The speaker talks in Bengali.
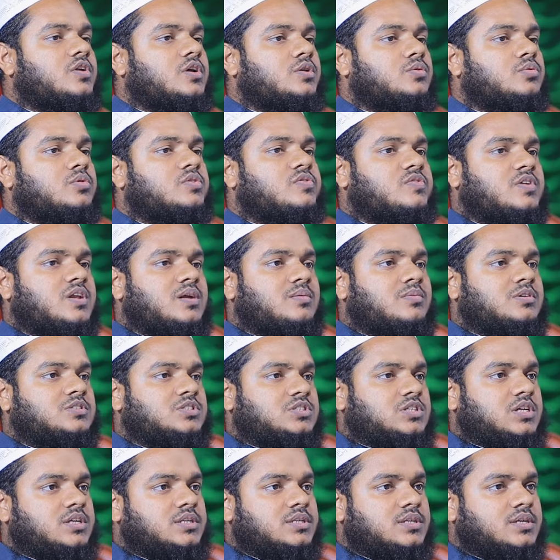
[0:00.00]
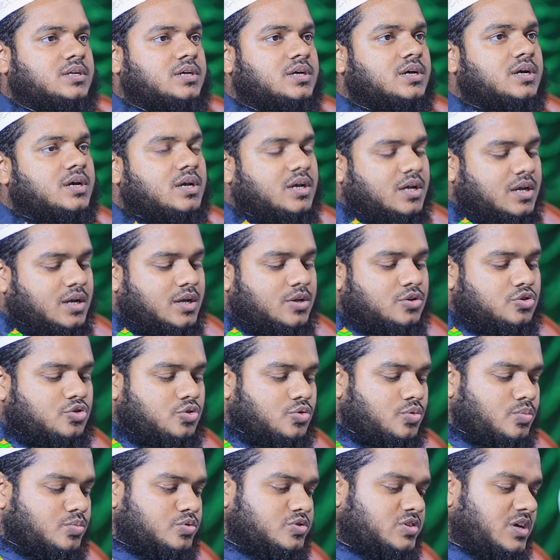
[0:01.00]
সালাতাম আসলেন
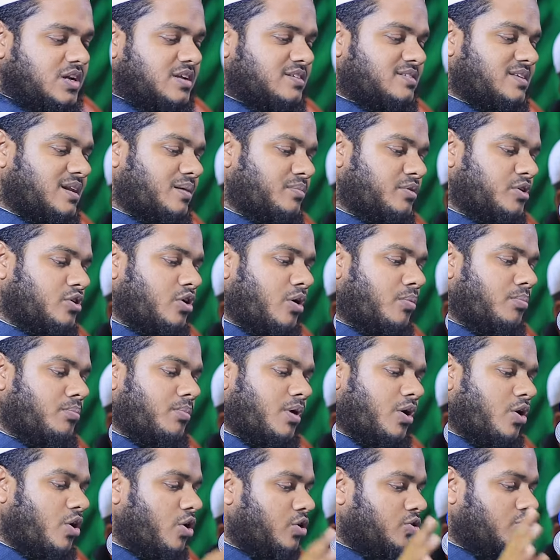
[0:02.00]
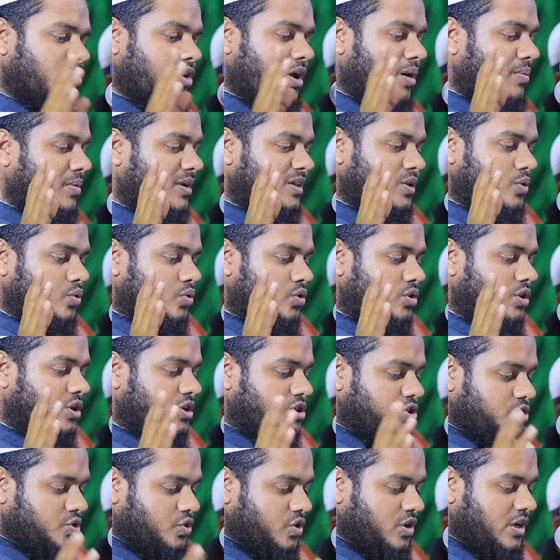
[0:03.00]
তো মুসা আলাইসাল্লামের লম্বা ঘটনা আমাদের
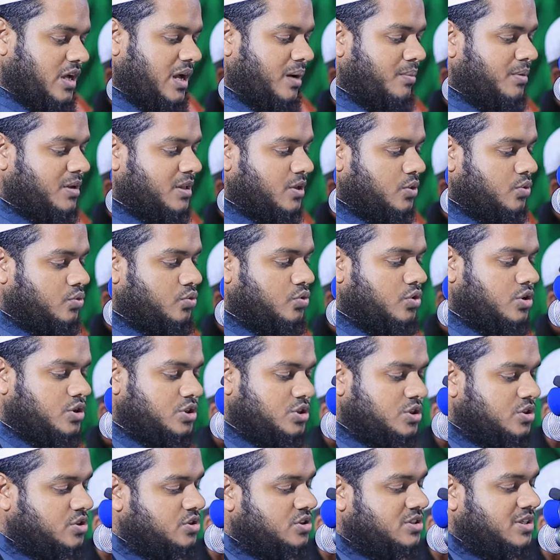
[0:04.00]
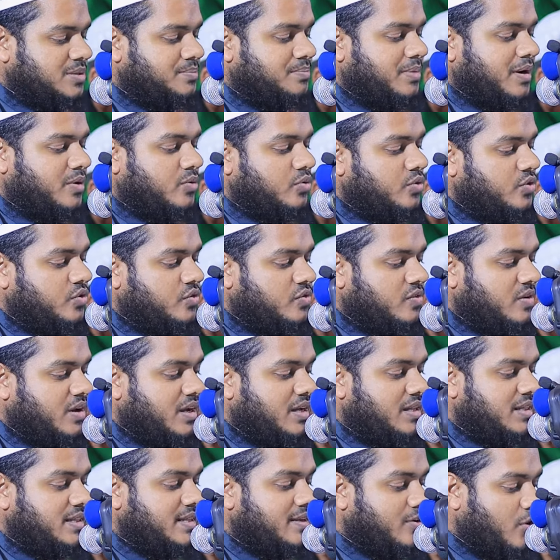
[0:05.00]
উদ্দেশ্য নয় আমাদের উদ্দেশ্য হচ্ছে বানু
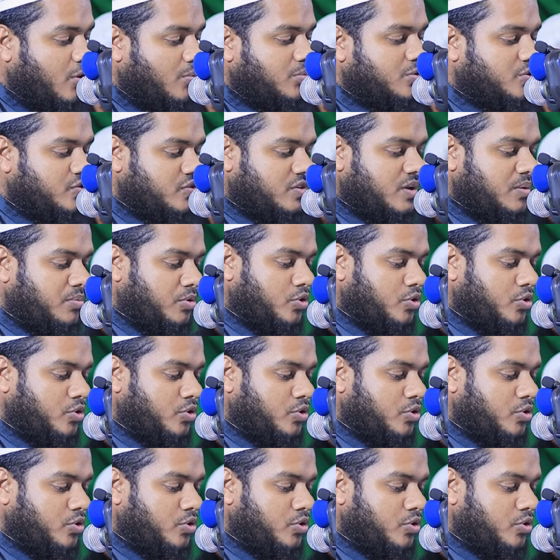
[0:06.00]
ইসরায়েলদের অবস্থা